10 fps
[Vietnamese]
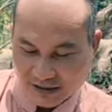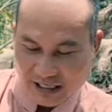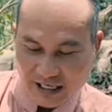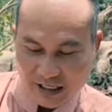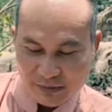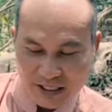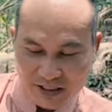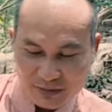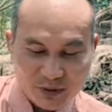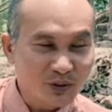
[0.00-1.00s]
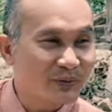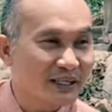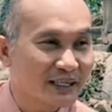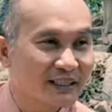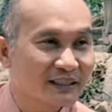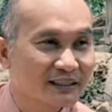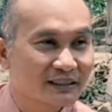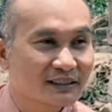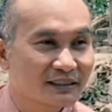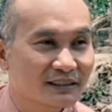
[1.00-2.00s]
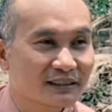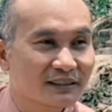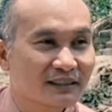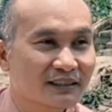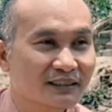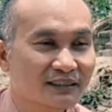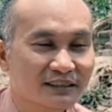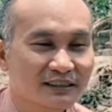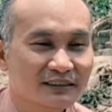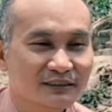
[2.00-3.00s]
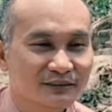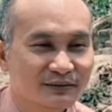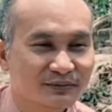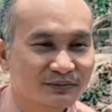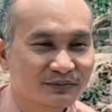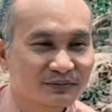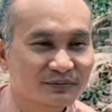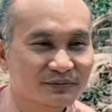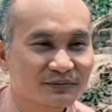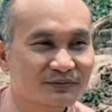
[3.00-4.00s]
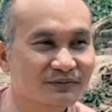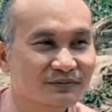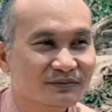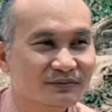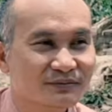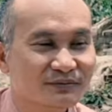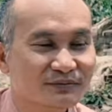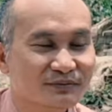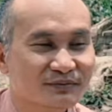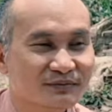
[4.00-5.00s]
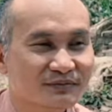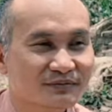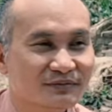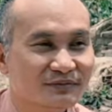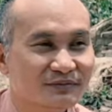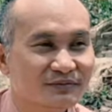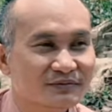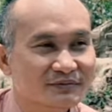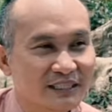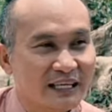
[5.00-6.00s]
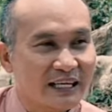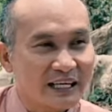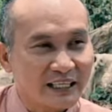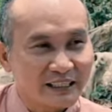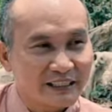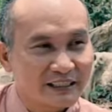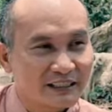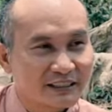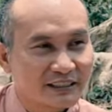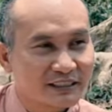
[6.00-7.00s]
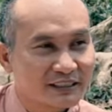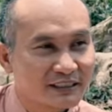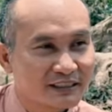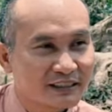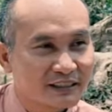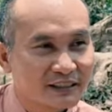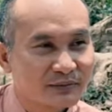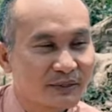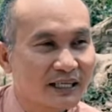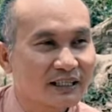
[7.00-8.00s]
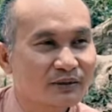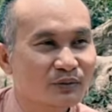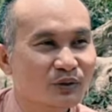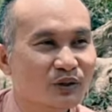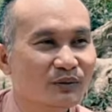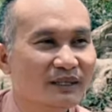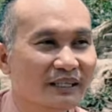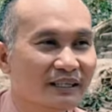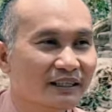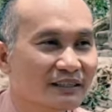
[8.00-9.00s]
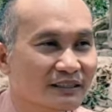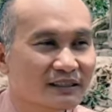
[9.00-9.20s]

tai mắt mũi miệng tai mắt mũi họng là ngũ quan tứ chi là hai tai mắt mũi miệng